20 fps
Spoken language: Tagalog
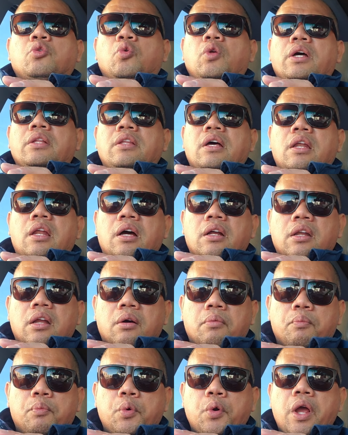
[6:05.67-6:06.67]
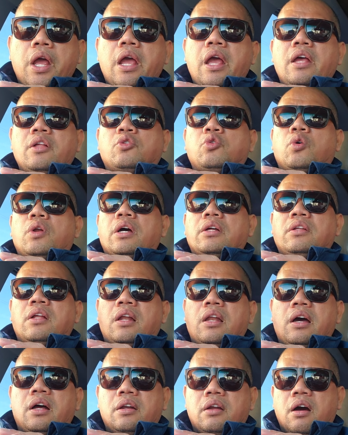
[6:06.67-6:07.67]
tulad na lang ng brain, tulad na
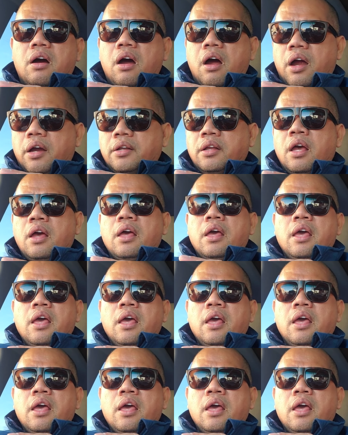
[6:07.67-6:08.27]
lang ng heart.